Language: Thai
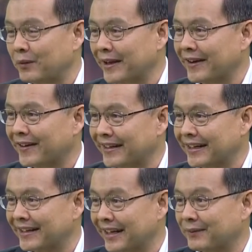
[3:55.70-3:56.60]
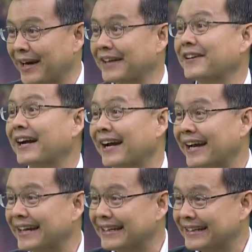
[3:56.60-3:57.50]
ผมเองก็เรียนมาหลายสาขา
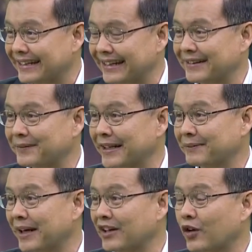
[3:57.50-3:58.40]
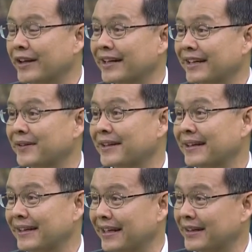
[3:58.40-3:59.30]
ในเบื้องต้นเนี่ยเรี
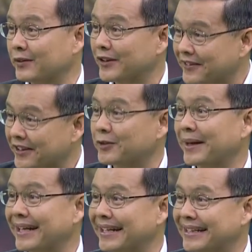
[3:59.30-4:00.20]
ยนฟิสิกส์มา